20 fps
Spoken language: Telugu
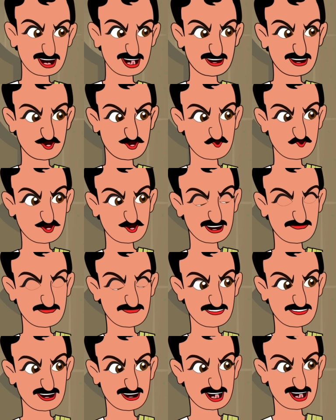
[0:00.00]
కూడదని
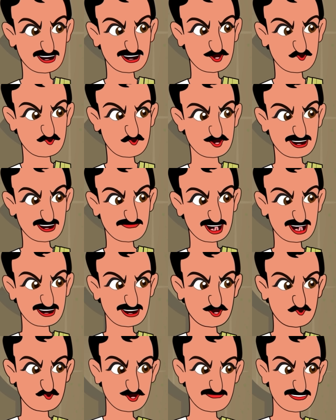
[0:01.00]
పిచ్చివేషాలు వేశావంటే
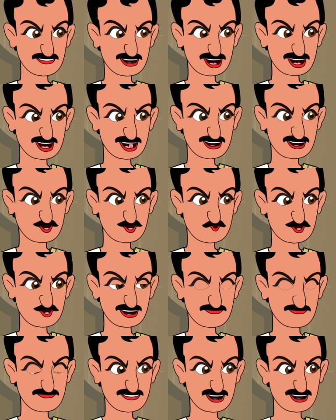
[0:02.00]
ఊరుకునేది
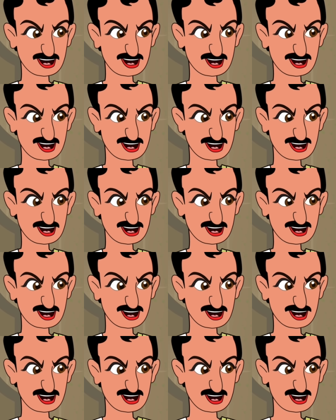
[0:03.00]
లేదు